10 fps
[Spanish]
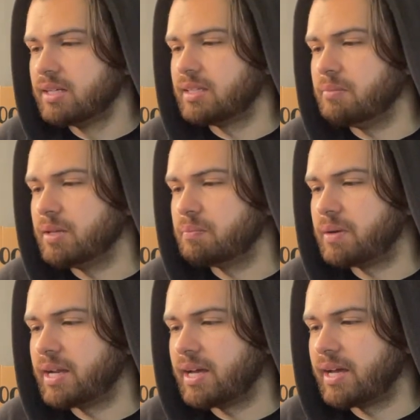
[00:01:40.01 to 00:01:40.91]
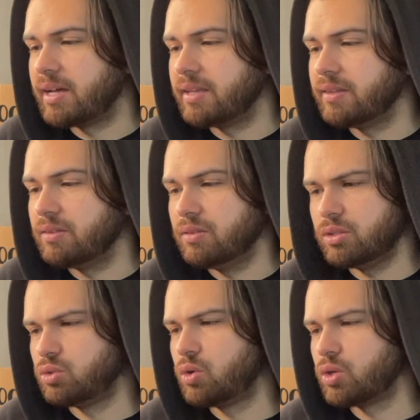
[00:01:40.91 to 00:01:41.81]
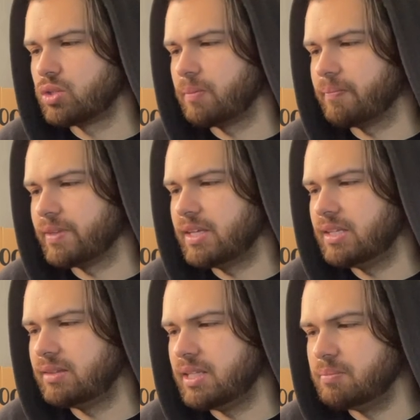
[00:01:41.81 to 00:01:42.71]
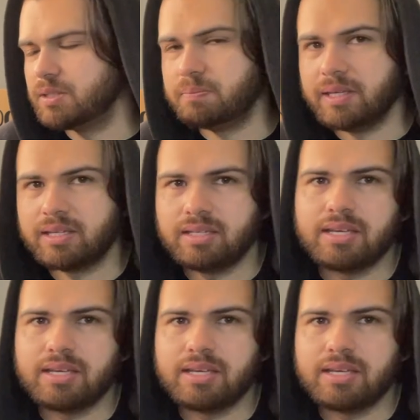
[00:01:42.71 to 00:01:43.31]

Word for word: también para Discord y TeamSpeak.